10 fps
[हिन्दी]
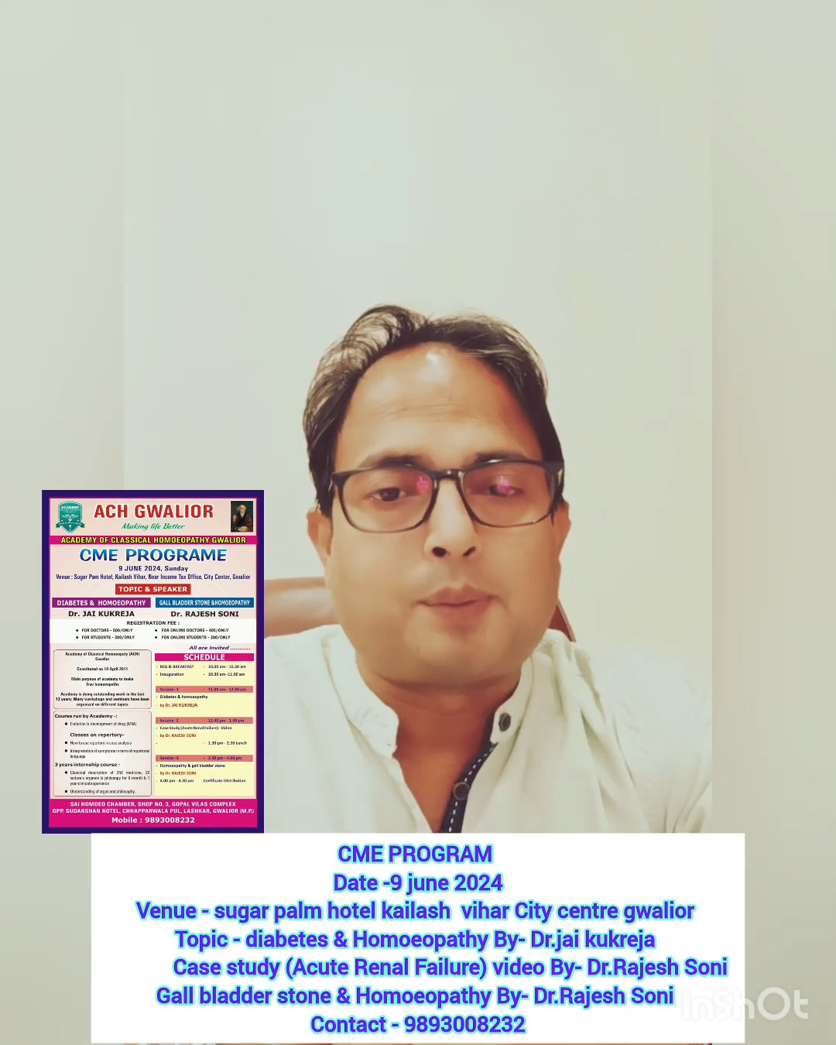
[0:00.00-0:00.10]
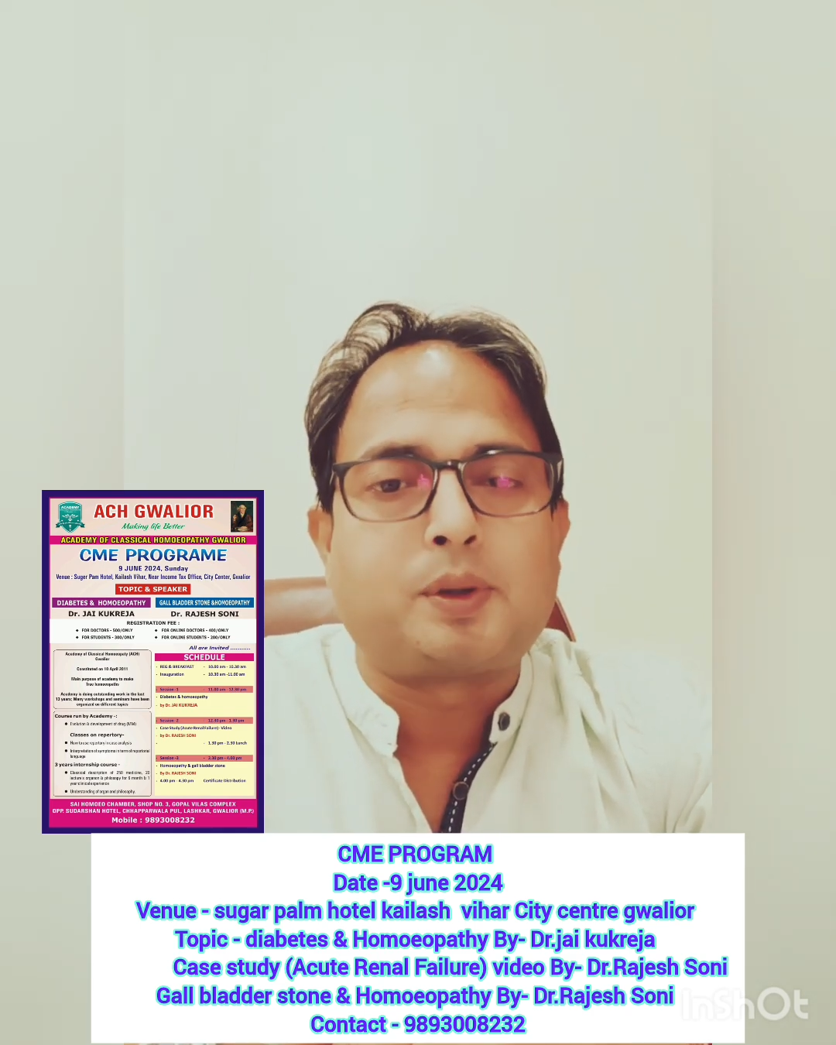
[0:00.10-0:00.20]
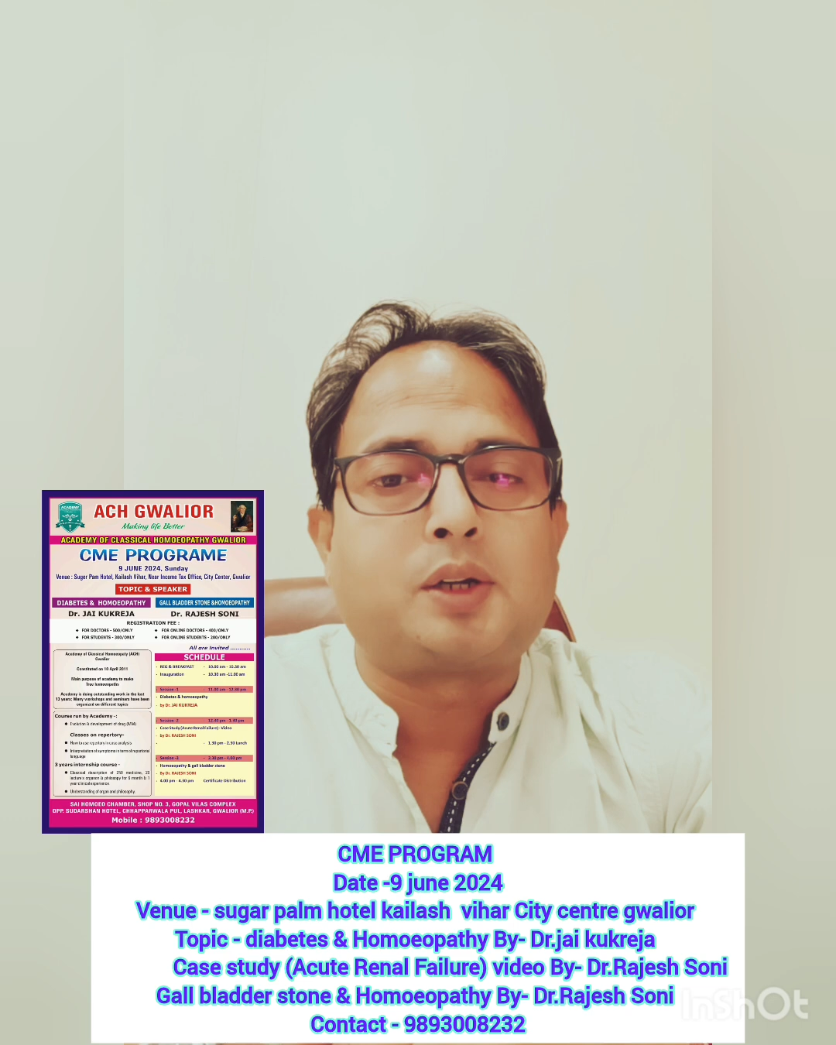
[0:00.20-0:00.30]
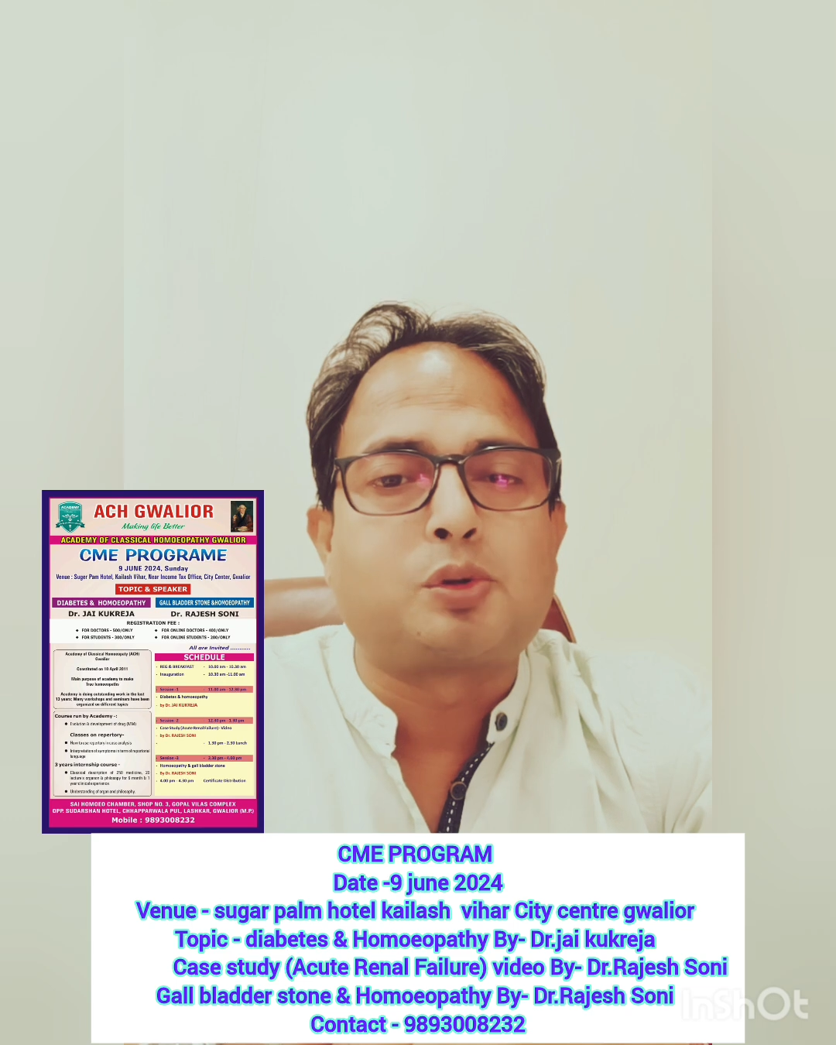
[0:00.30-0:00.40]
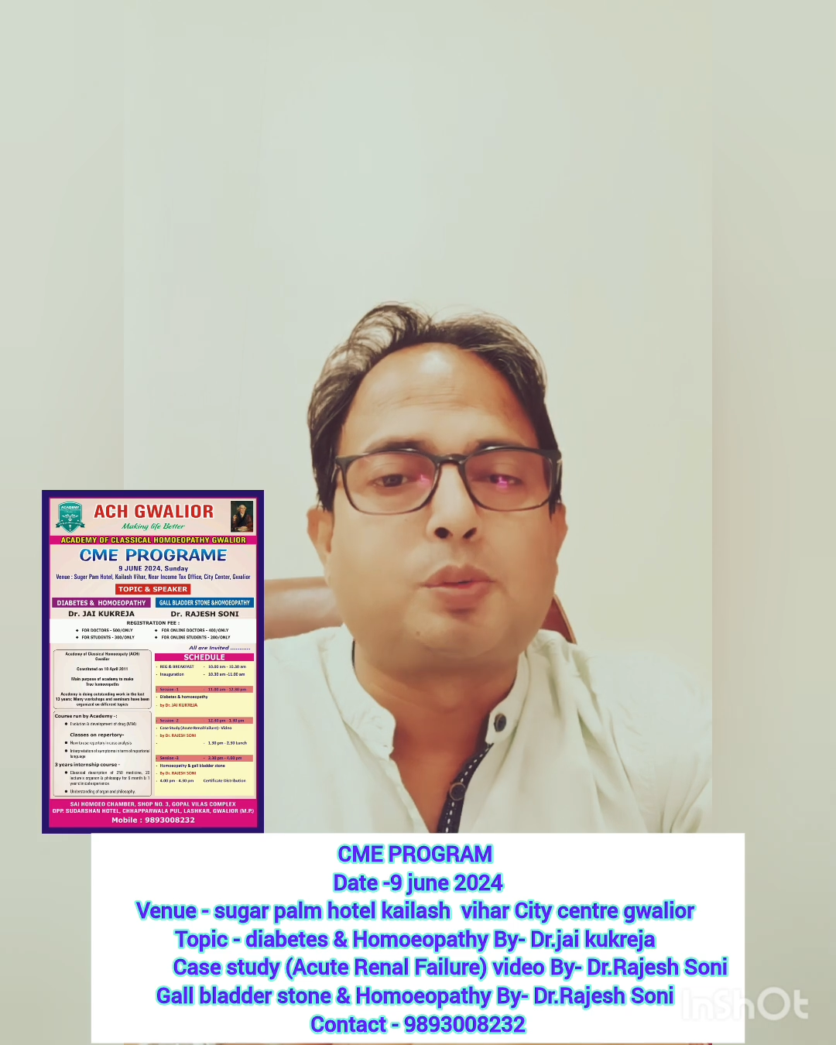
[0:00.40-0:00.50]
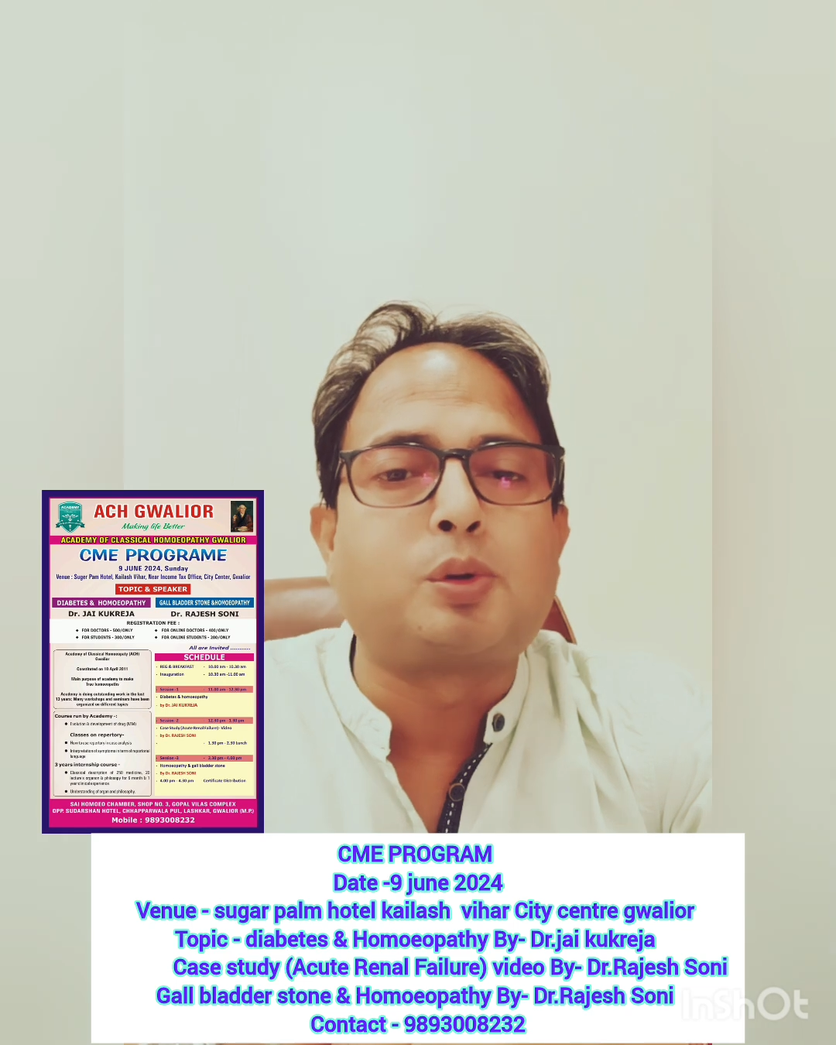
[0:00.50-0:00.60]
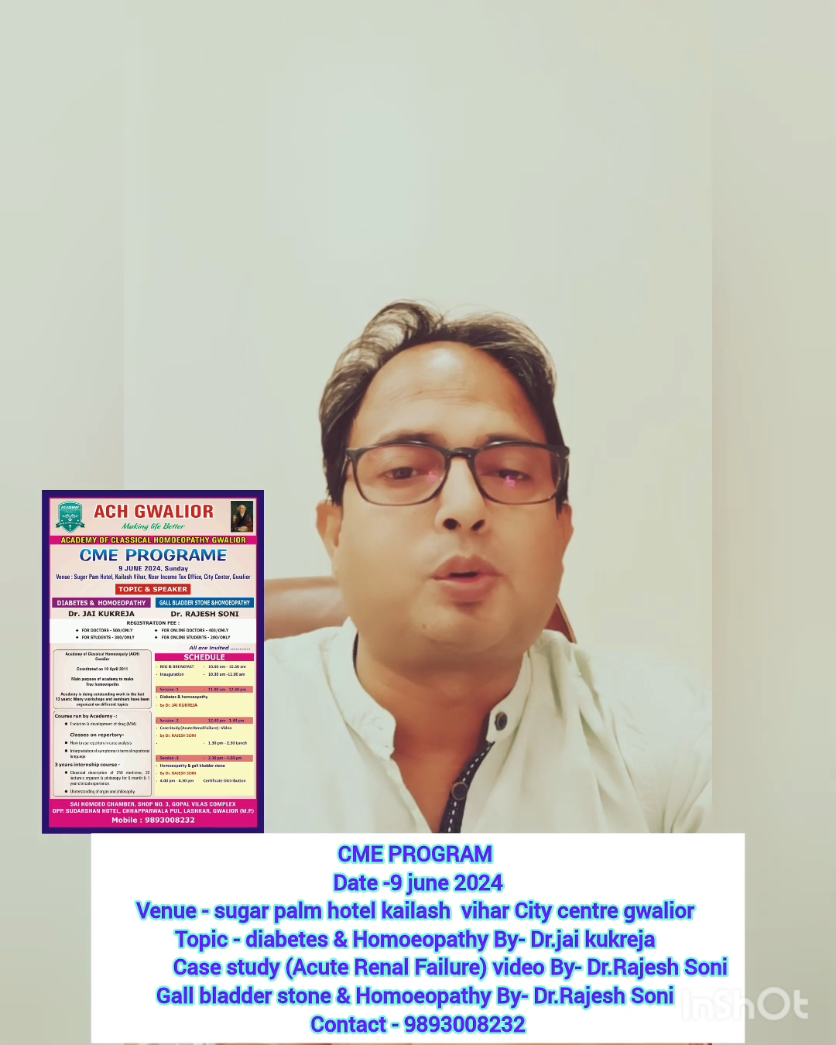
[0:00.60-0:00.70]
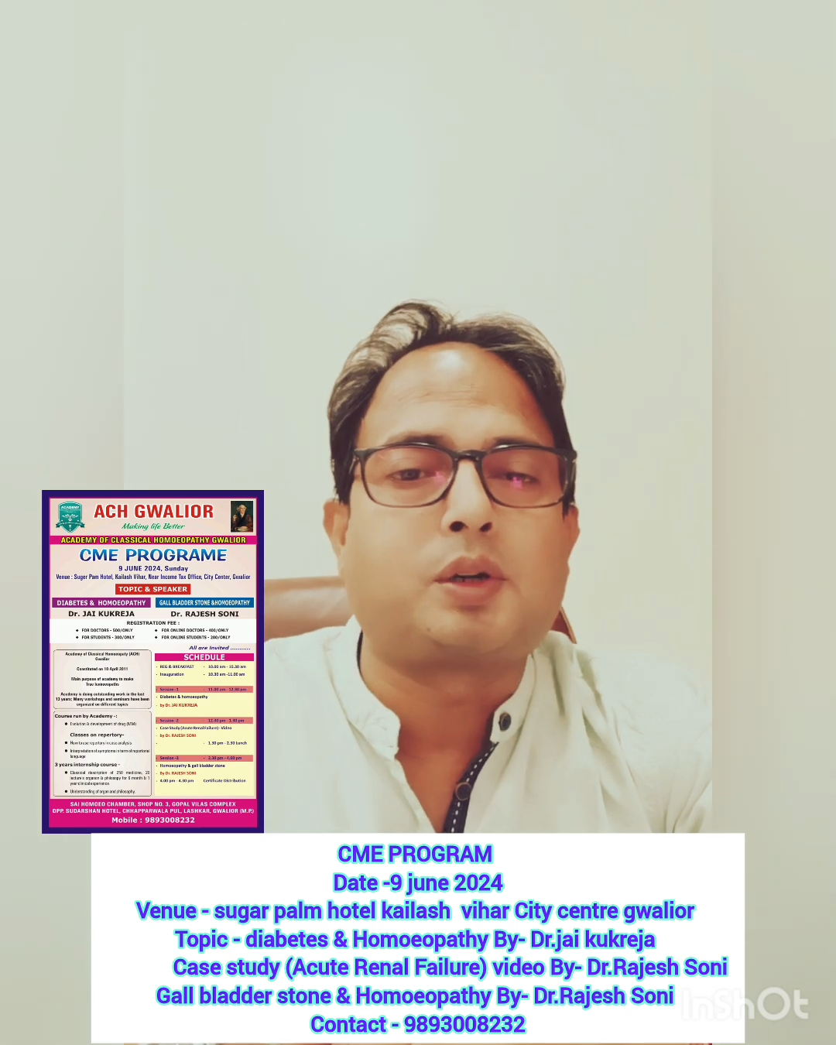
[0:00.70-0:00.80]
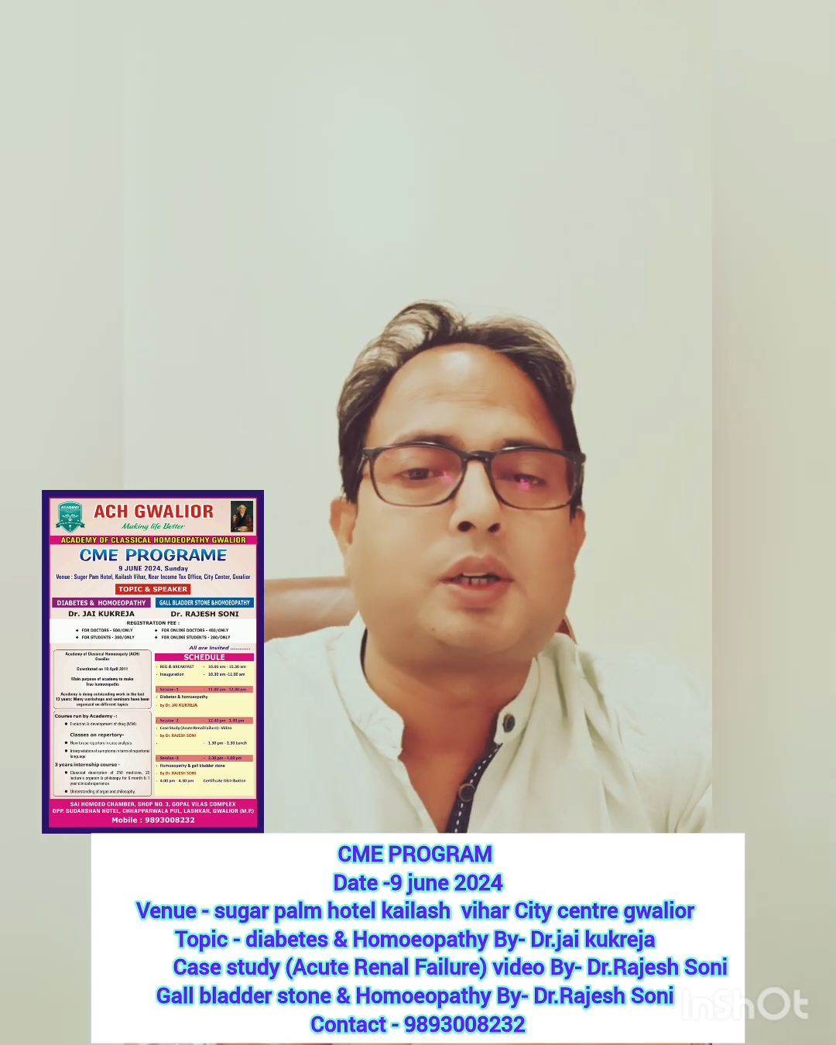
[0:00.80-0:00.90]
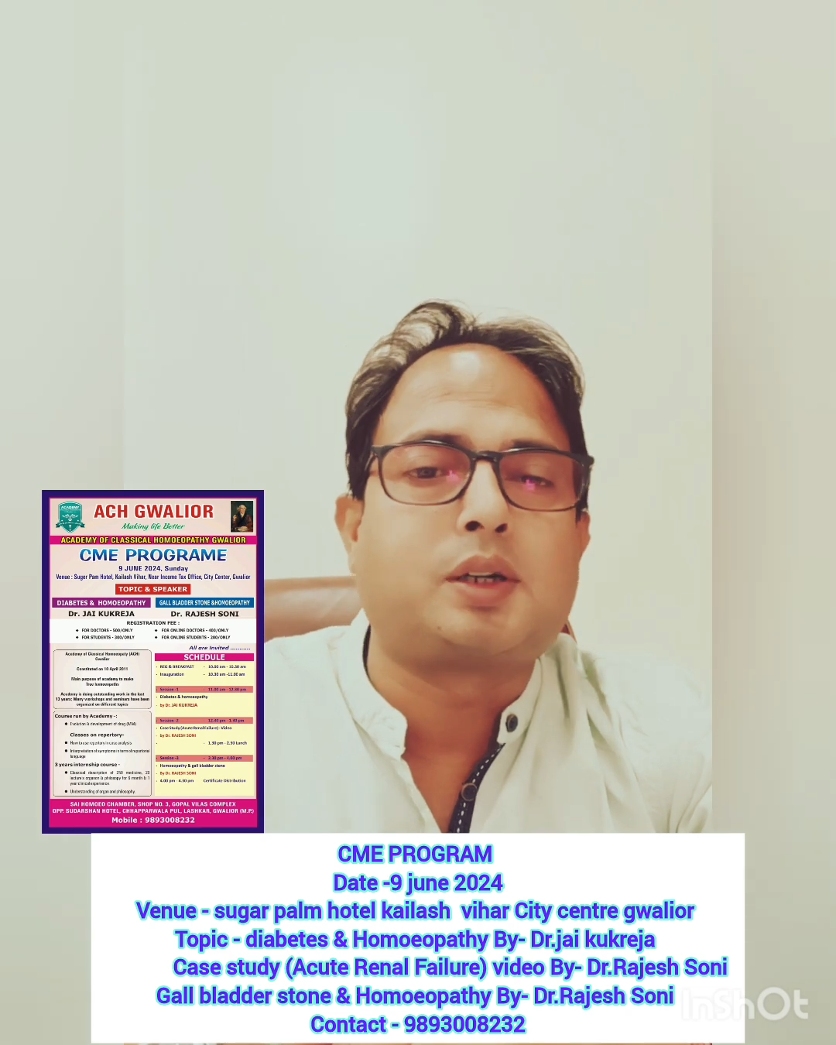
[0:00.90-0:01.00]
अपना जो भी उन्होंने